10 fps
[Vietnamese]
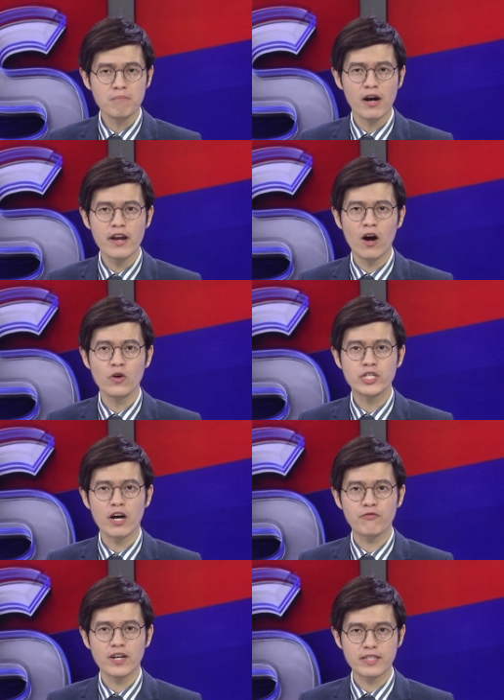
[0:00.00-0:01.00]
Mở đầu
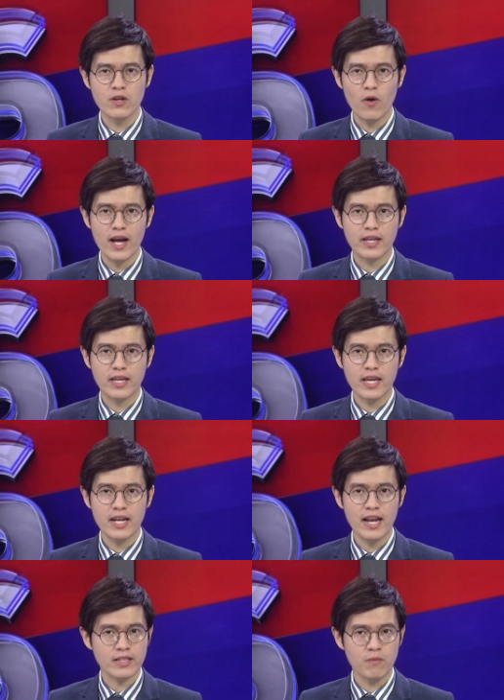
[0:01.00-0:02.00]
cho phần tin Hoa
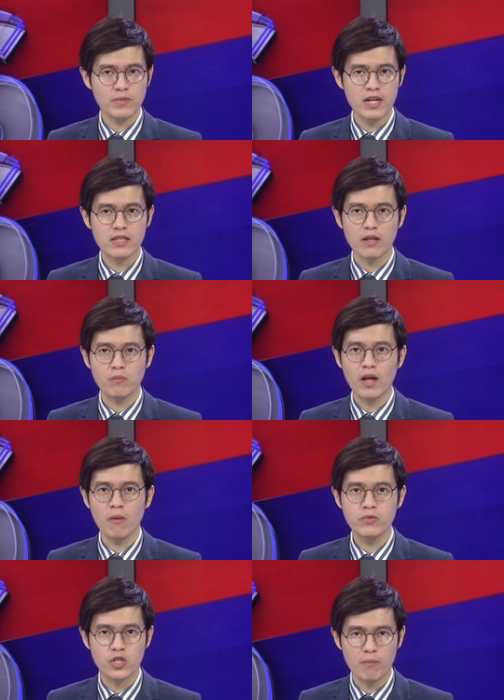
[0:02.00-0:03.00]
Kỳ là thông tin Tổng
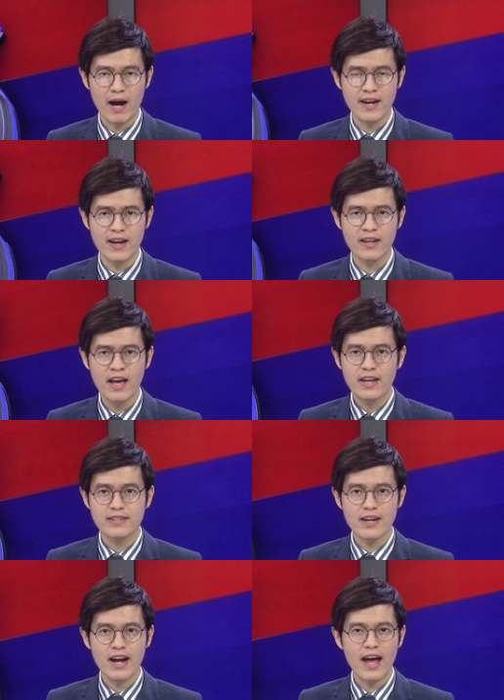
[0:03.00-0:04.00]
thống Joe Biden
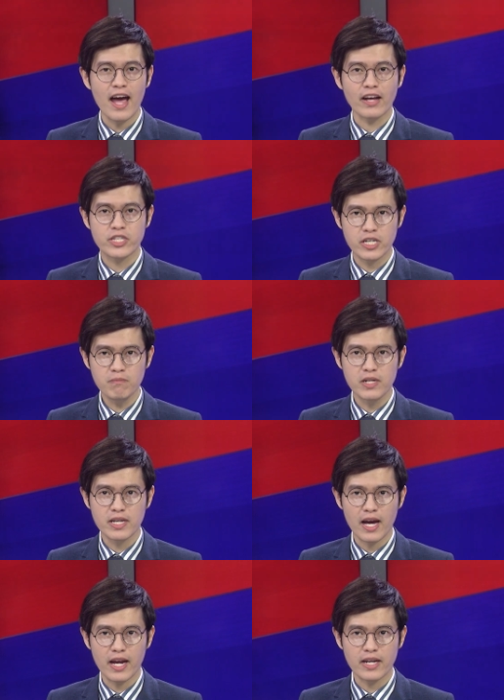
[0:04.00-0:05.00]
đã ra hạn
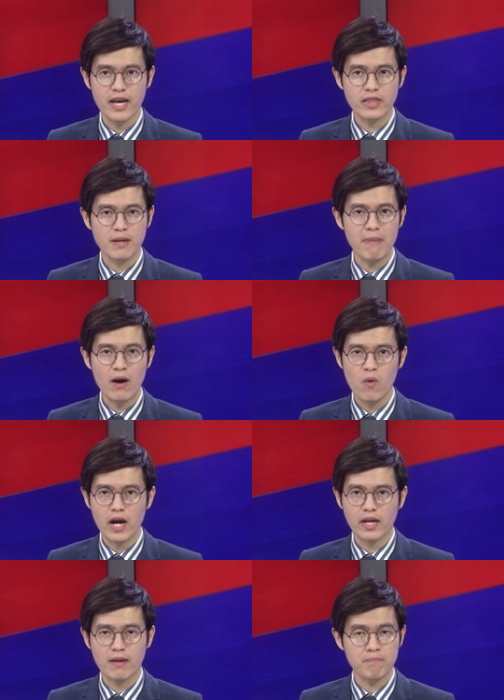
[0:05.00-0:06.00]
90 ngày để tình báo
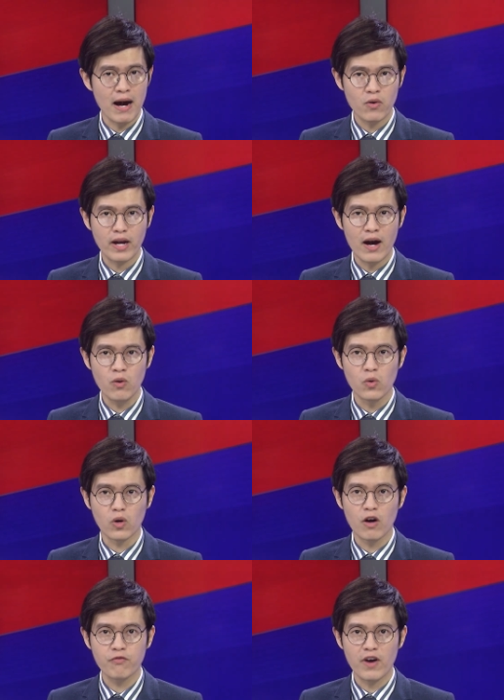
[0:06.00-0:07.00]
Hoa Kỳ báo cáo
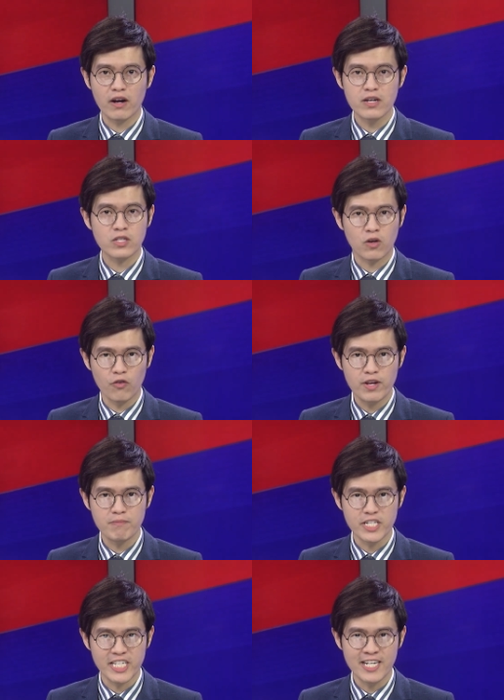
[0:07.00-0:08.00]
nguồn gốc virus
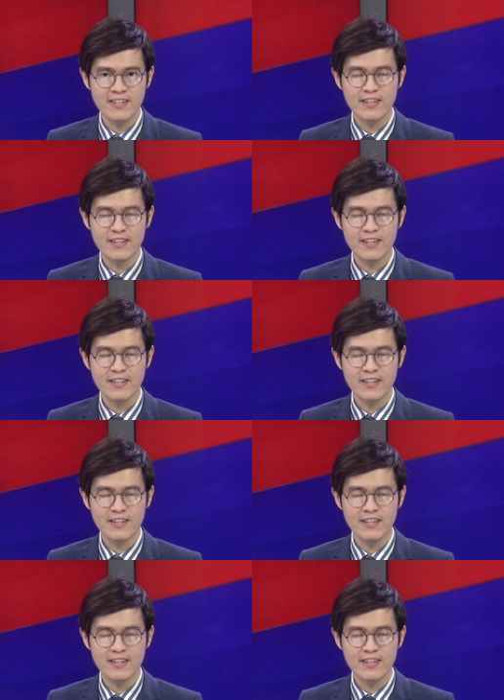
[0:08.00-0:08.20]
COVID-19.